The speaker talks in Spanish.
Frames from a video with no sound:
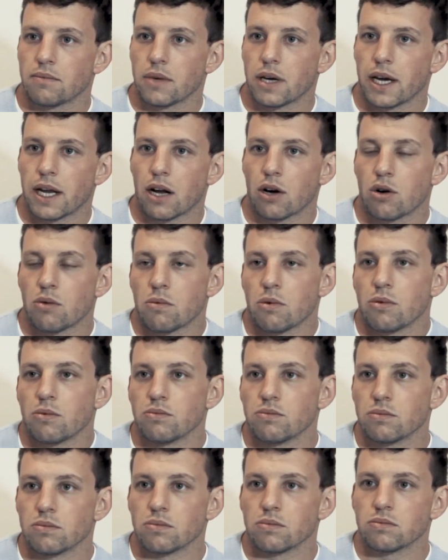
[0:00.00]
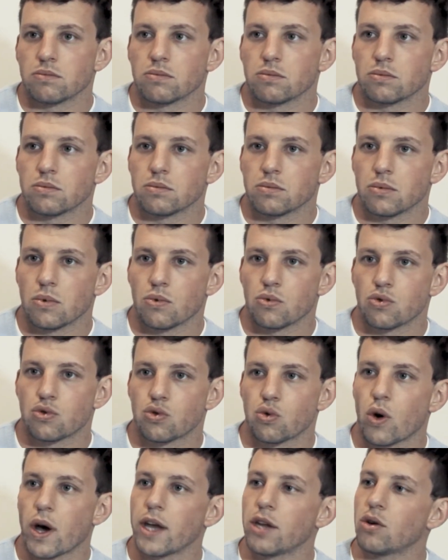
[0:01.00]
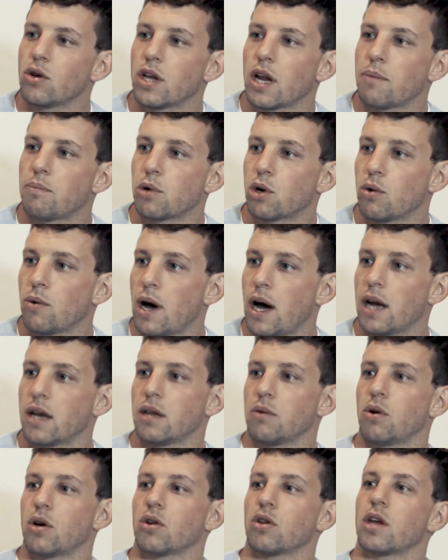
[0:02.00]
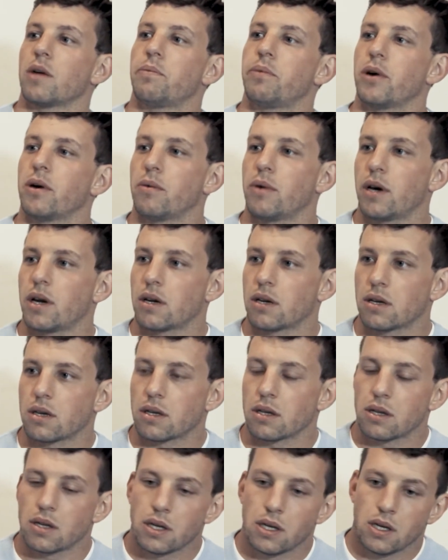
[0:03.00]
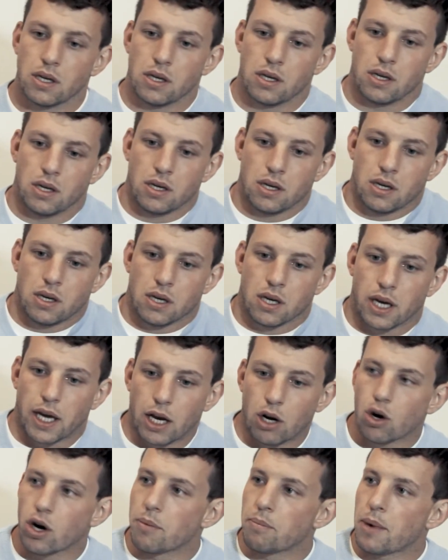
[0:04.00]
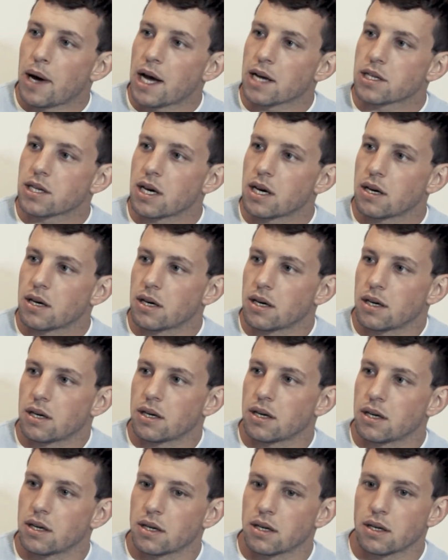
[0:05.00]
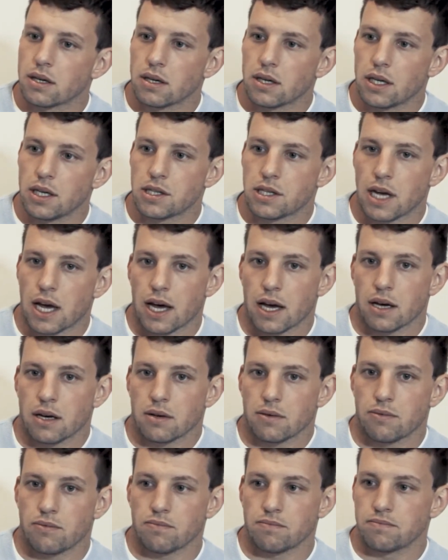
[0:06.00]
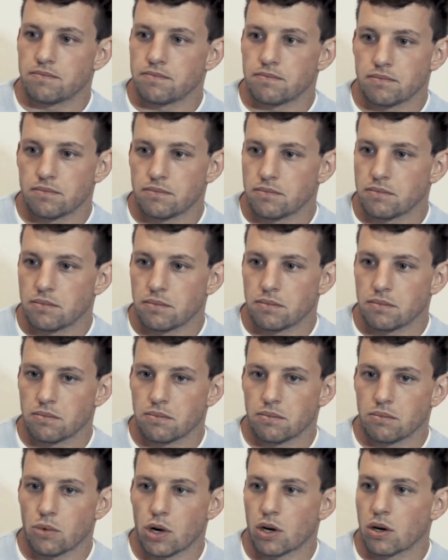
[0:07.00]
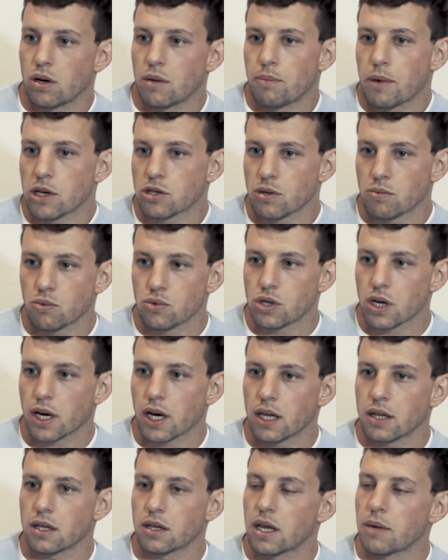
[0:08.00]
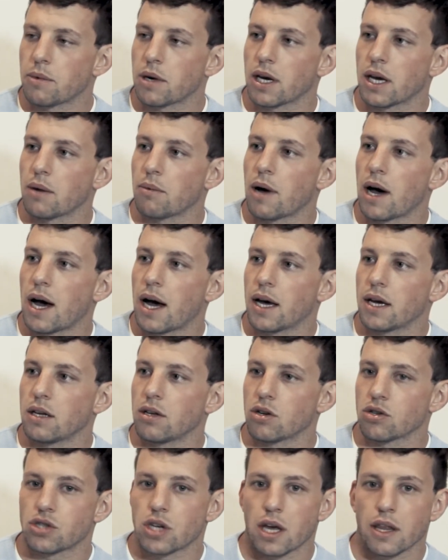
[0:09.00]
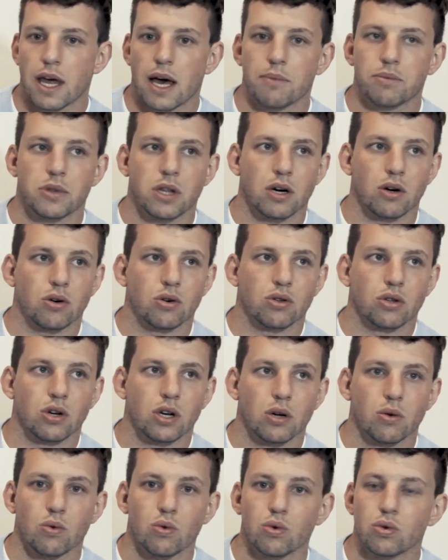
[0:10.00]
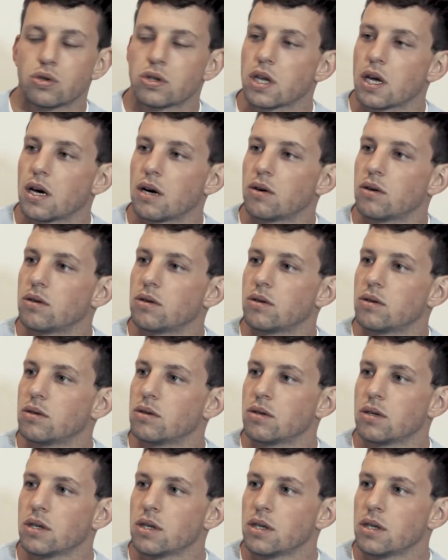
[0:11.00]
era como un, sueño ir a probar y bueno, después ver qué es lo que pasa. Eh, quizás bueno, le pasa a mucha gente también que va y no se adapta o no le gusta o